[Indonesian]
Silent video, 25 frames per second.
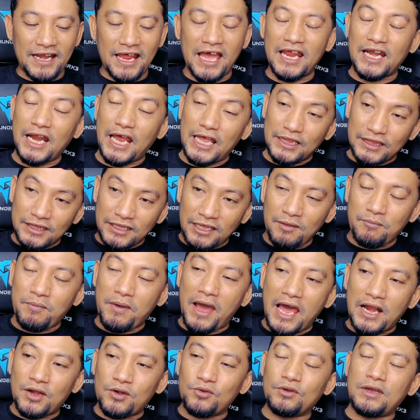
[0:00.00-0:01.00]
Nah, nanti
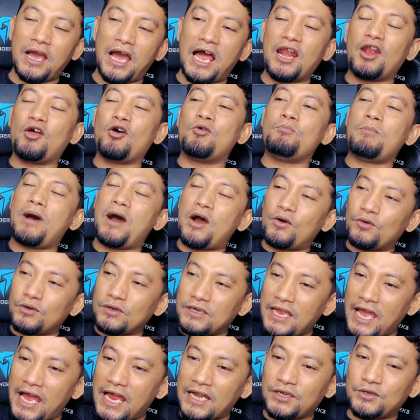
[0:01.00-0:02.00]
baru kalau mau
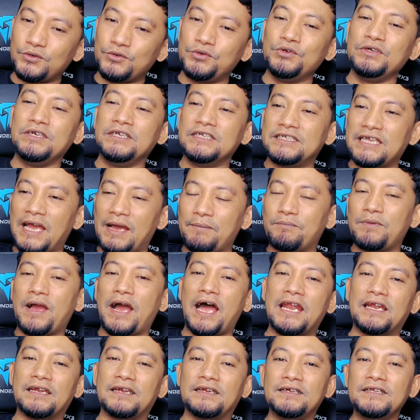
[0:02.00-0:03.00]
diadu
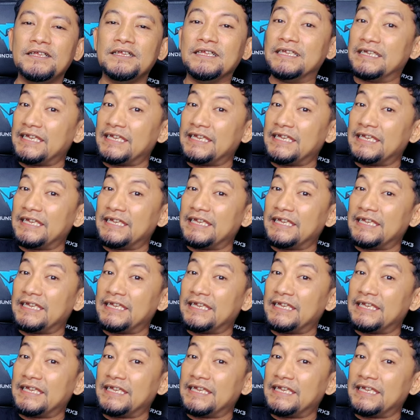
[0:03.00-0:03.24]
disiapkan.